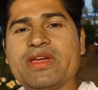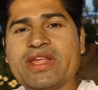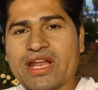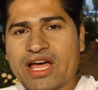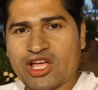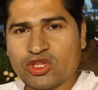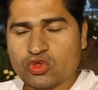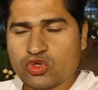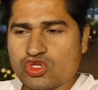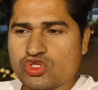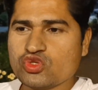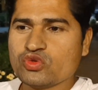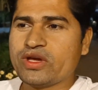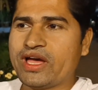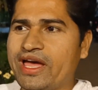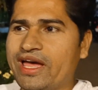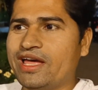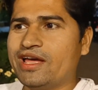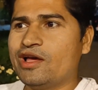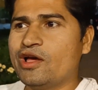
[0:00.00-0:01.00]
अभी रात हो
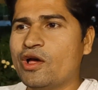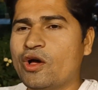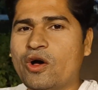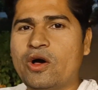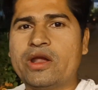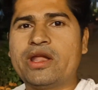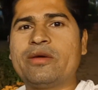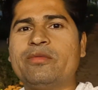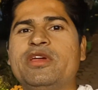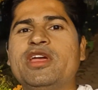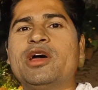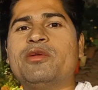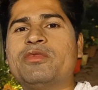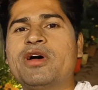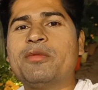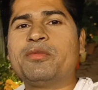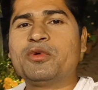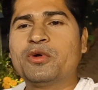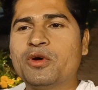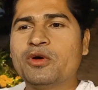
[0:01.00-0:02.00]
चुका है और अभी
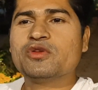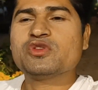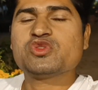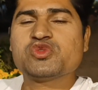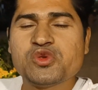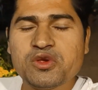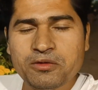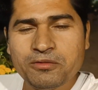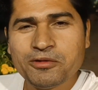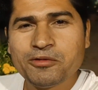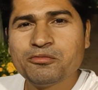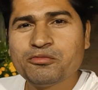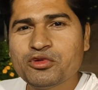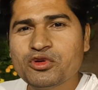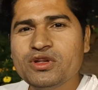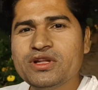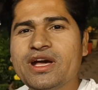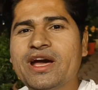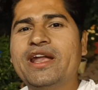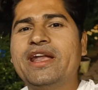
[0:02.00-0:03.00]
हम आपको स्विमिंग
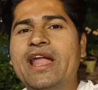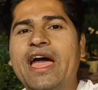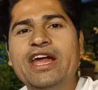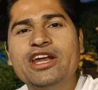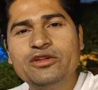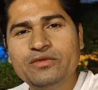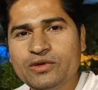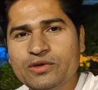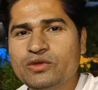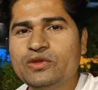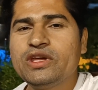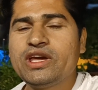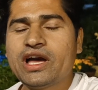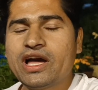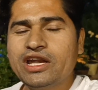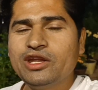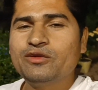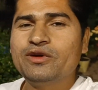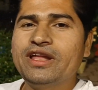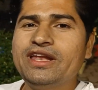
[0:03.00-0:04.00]
पूल का नाइट व्यू
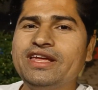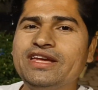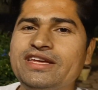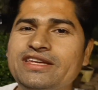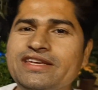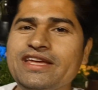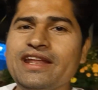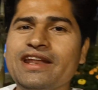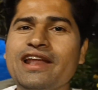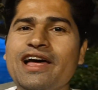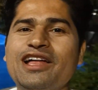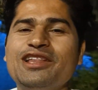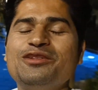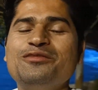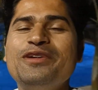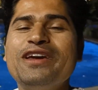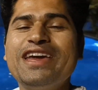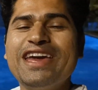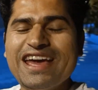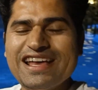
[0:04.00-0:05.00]
दिखाने वाले कि ये
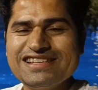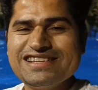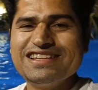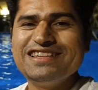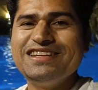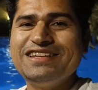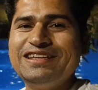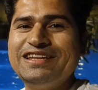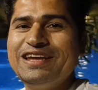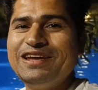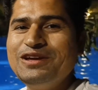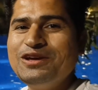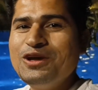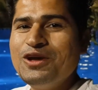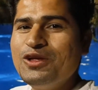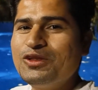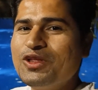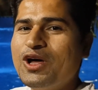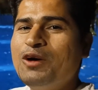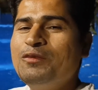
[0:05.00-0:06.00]
रात में कैसा दिख रहा है
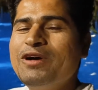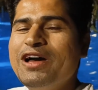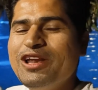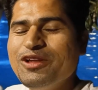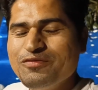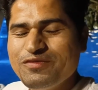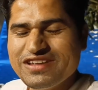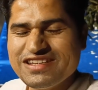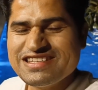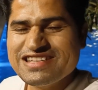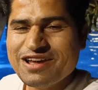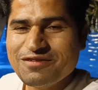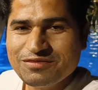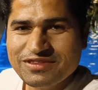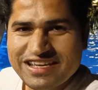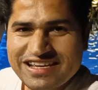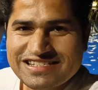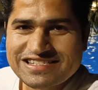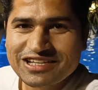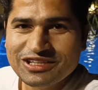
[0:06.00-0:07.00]
तो हमारे पीछे आप
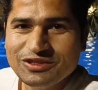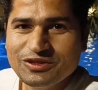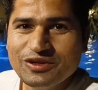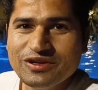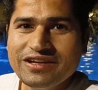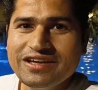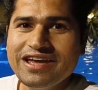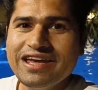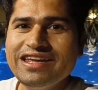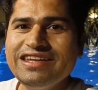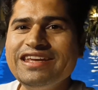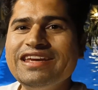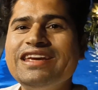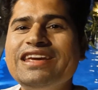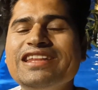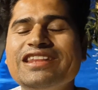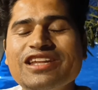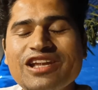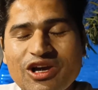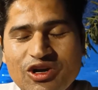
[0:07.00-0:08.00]
देख सकते हो ये
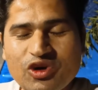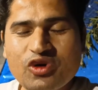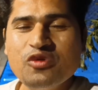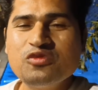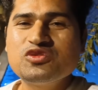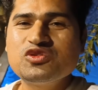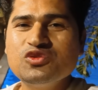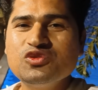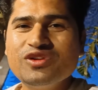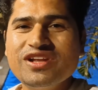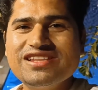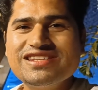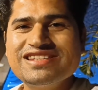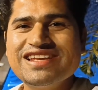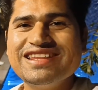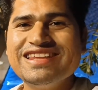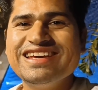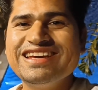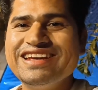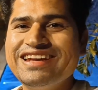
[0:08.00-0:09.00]
कितना खूबसूरत
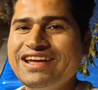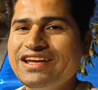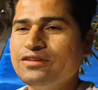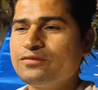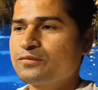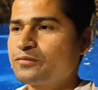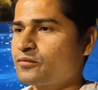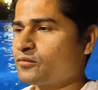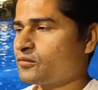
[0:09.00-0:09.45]
सा दिख रहा है